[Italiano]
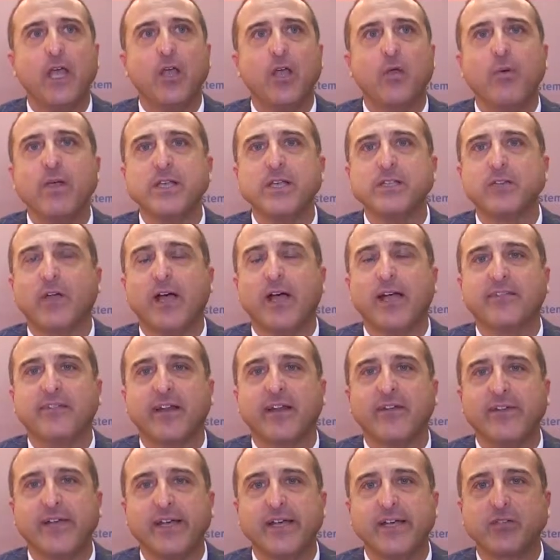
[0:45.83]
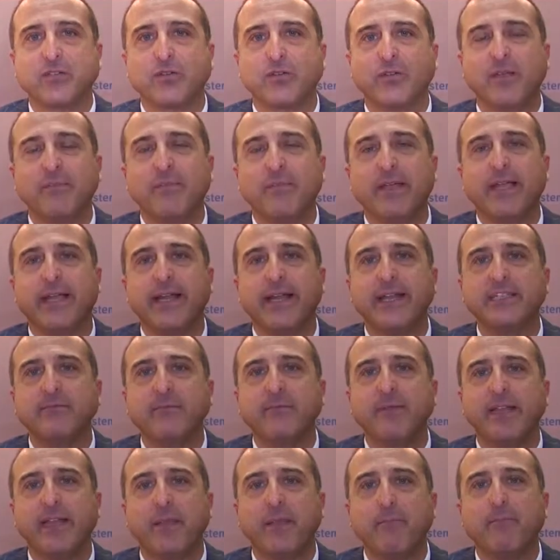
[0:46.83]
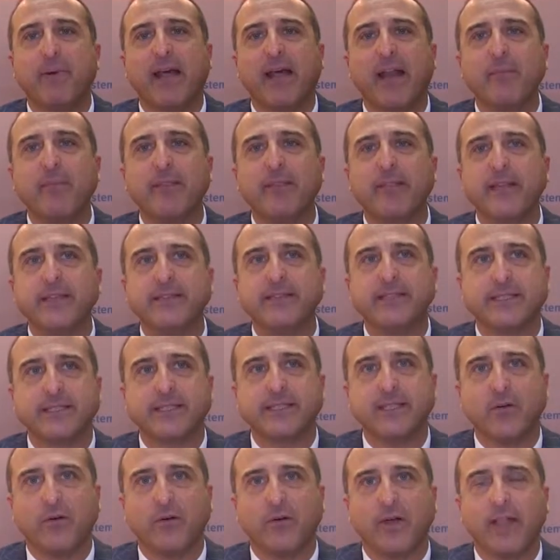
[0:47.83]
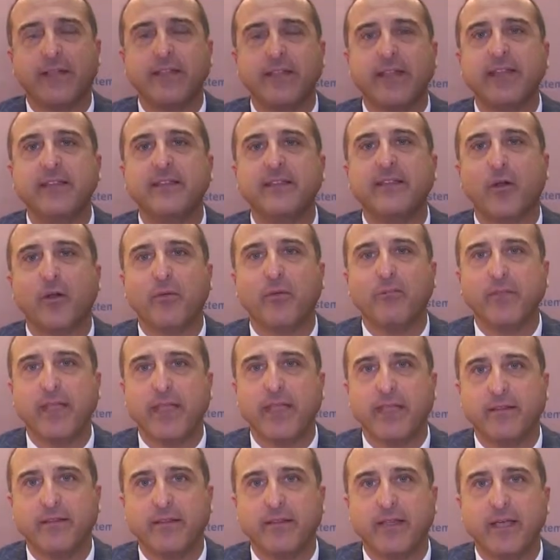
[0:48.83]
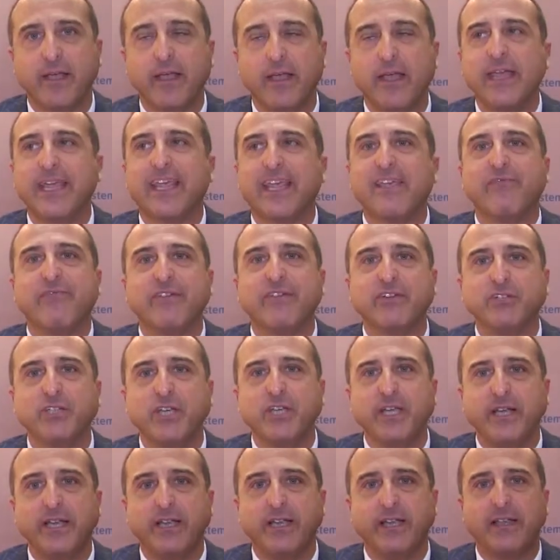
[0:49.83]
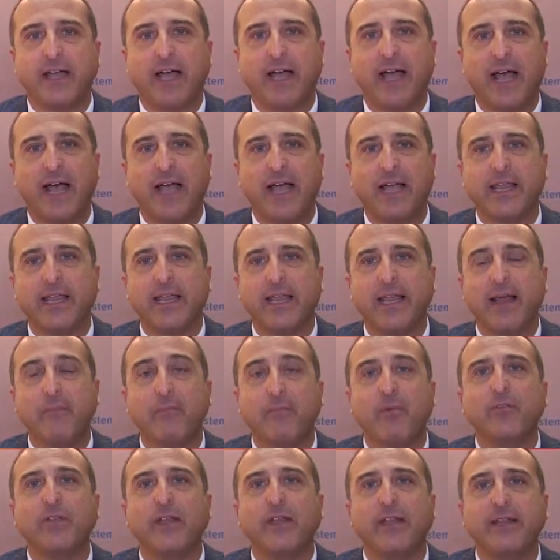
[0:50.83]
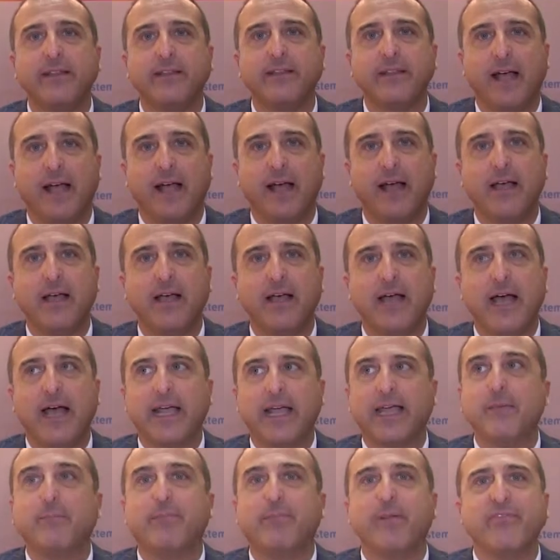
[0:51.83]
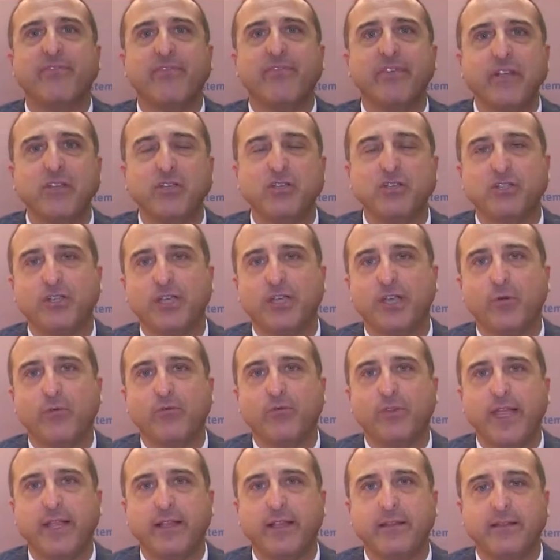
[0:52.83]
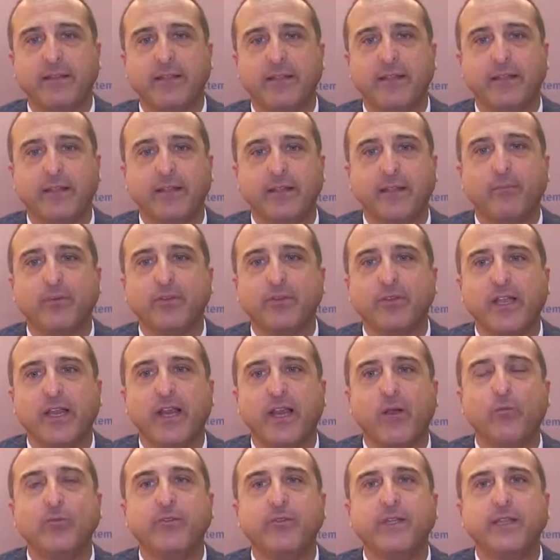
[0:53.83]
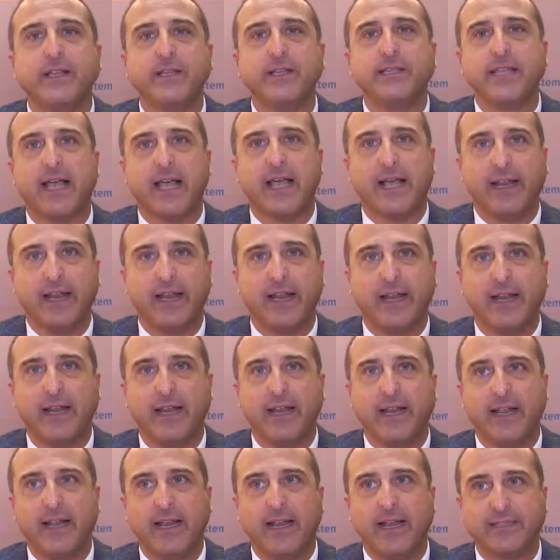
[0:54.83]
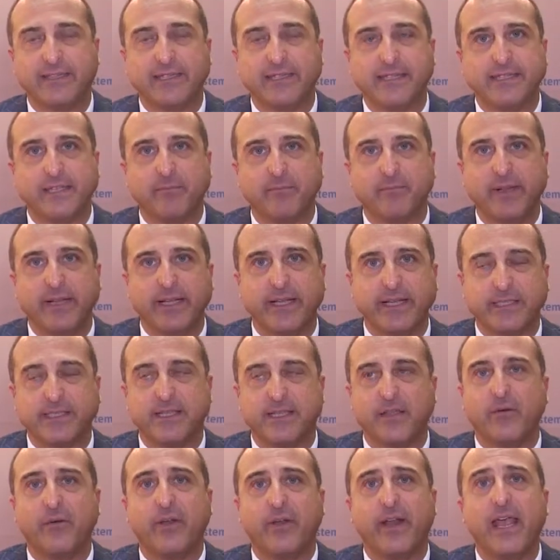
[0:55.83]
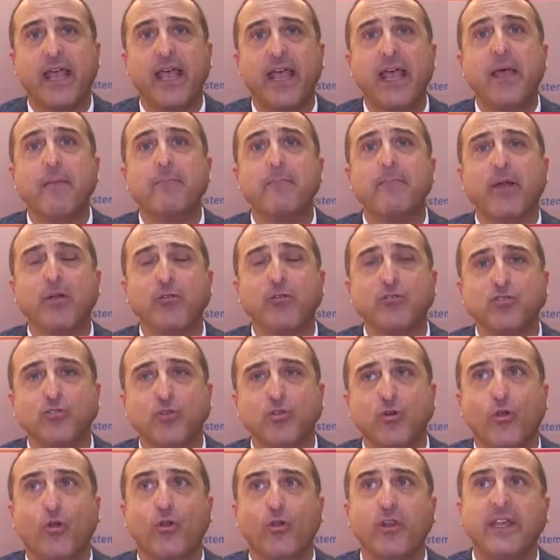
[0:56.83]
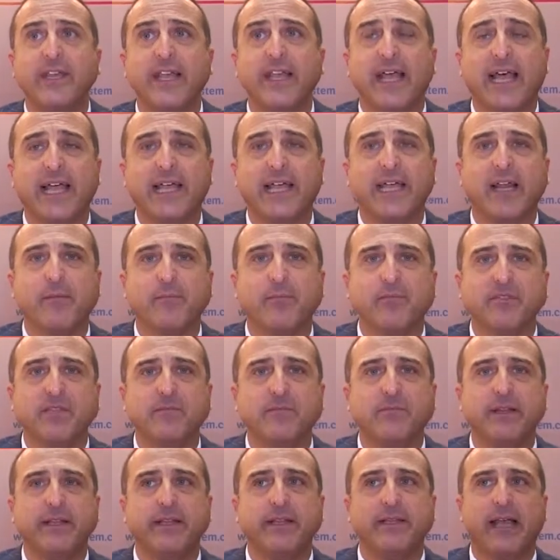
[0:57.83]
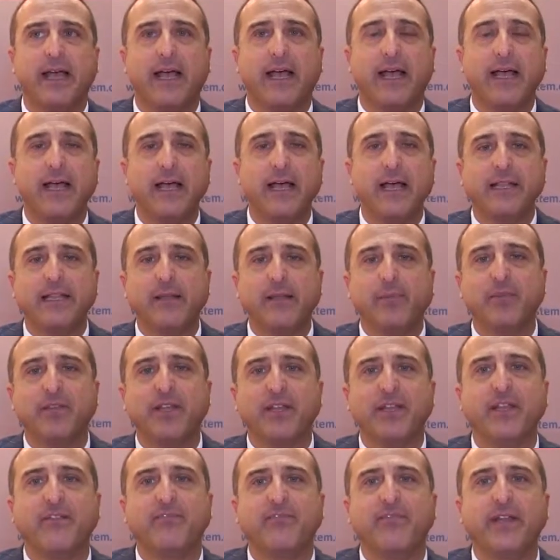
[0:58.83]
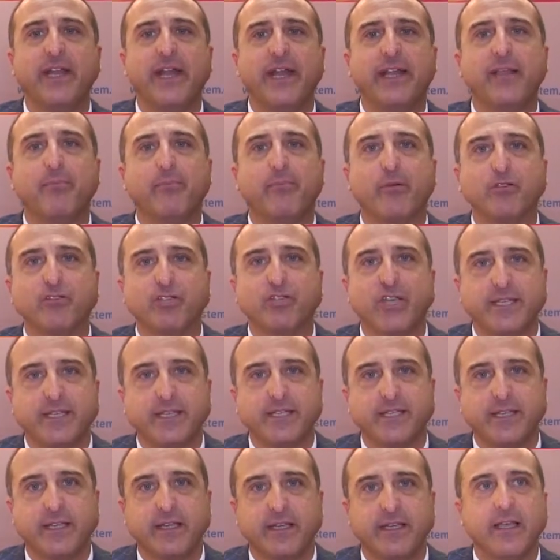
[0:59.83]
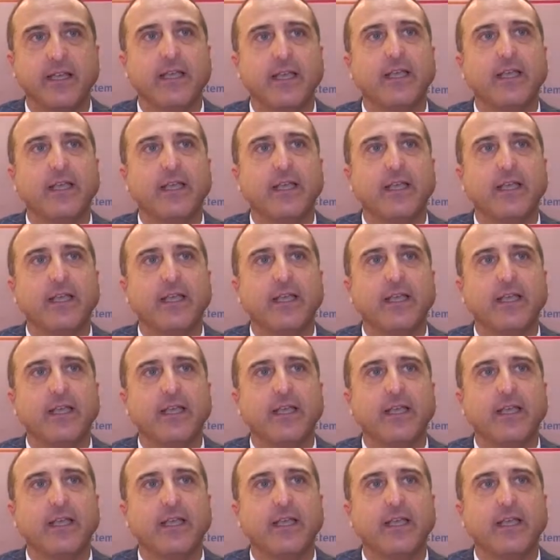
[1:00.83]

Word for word: Questo attraverso dei meccanismi di parametrizzazione dell'intero ambiente che facilita anche la modalità che preferisce l'utente di poter utilizzare eh, la stessa applicazione, ma non solo, gli dà anche la possibilità di poter definire dei processi,